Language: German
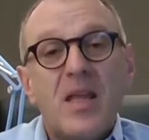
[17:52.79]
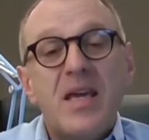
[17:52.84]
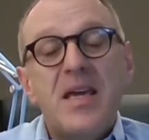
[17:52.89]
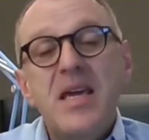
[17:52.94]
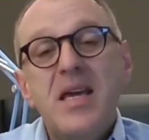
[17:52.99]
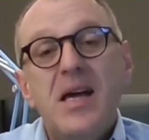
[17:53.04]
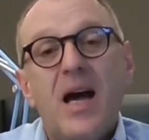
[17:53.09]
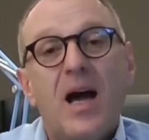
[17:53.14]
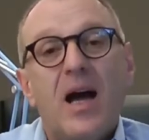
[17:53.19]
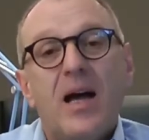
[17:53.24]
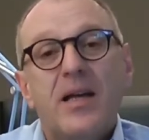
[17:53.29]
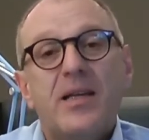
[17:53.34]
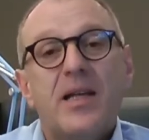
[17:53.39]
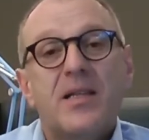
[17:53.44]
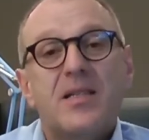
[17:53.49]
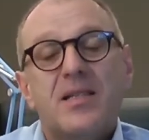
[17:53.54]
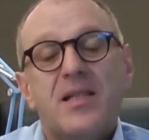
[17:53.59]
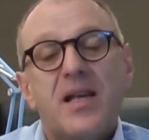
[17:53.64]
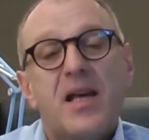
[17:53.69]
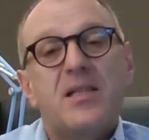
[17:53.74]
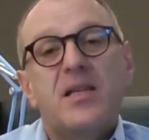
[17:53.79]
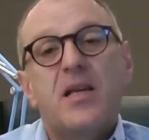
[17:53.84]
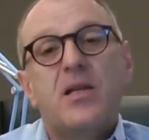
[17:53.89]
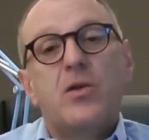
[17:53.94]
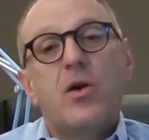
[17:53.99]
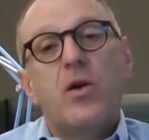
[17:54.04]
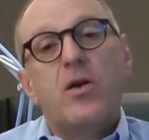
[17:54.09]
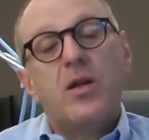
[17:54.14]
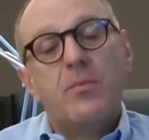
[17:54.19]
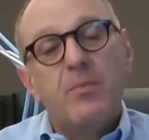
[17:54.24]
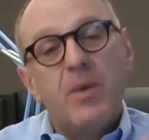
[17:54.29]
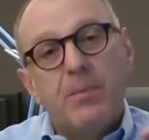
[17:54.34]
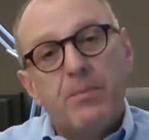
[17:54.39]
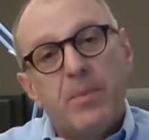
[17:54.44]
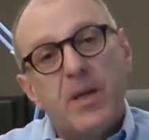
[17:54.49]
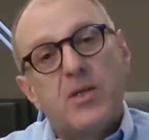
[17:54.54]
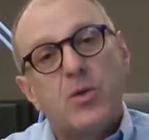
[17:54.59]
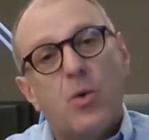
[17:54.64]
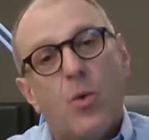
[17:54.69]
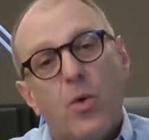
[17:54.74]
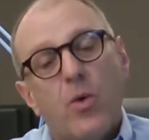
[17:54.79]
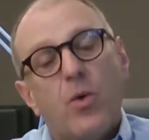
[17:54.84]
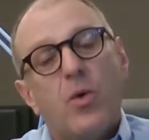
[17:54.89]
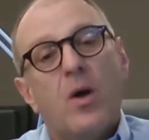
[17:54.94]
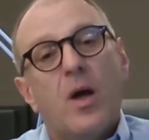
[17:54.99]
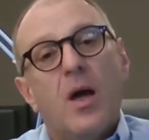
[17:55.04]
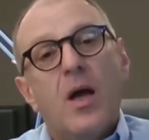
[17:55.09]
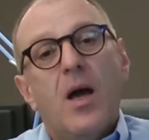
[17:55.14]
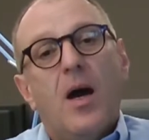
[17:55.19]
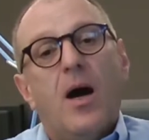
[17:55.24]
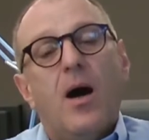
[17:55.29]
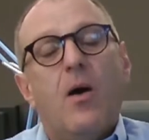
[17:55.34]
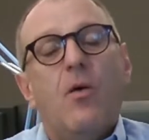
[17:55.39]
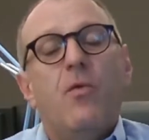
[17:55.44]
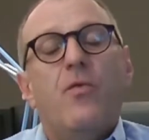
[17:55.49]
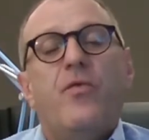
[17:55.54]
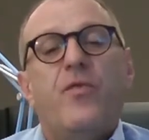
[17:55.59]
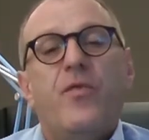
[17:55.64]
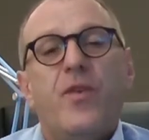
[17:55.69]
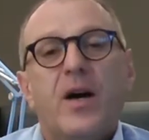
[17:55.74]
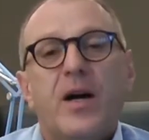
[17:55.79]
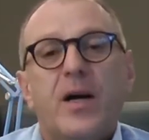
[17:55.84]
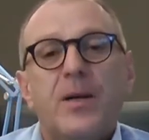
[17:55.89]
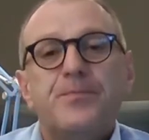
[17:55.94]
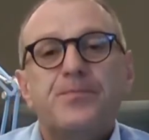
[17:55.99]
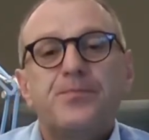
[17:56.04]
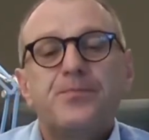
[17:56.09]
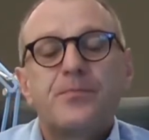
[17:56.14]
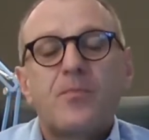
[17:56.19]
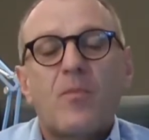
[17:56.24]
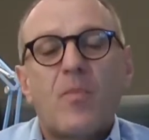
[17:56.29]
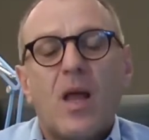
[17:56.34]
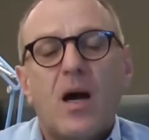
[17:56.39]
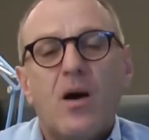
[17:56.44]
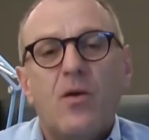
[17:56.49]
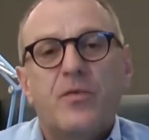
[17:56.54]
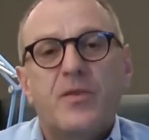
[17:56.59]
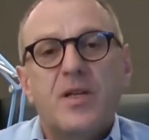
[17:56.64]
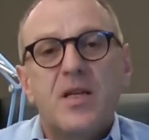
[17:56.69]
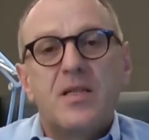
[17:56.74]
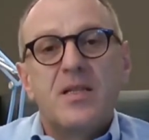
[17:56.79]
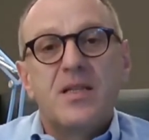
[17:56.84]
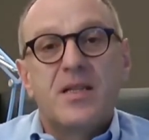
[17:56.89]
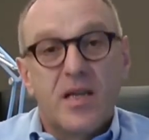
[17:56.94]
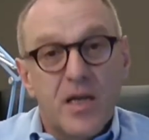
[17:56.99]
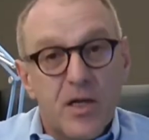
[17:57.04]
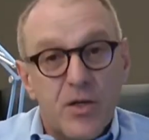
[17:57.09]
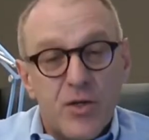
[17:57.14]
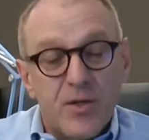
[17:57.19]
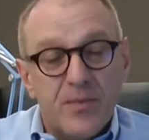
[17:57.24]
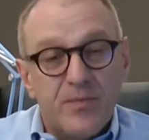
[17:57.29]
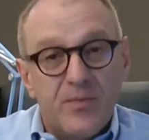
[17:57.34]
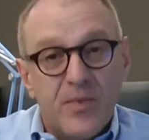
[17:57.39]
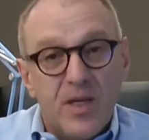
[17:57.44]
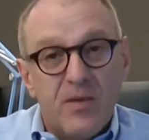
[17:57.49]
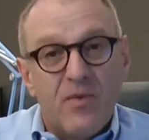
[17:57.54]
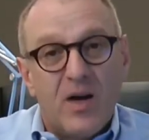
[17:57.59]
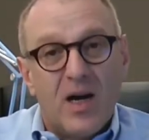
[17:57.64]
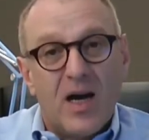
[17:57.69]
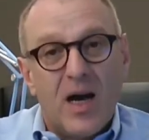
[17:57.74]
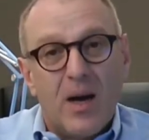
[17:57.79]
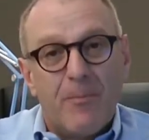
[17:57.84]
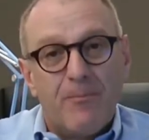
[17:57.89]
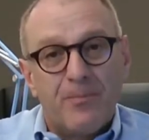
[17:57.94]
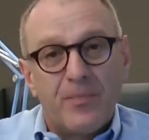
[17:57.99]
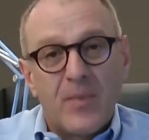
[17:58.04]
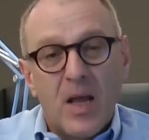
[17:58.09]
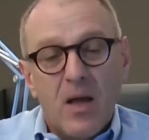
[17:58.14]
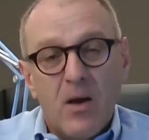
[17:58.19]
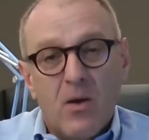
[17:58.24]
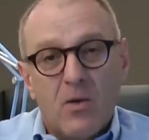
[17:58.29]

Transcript: Hier jetzt sehr, sehr deutlich mit Betonung auf, ähm, auf diesen Kirschen, die wir haben.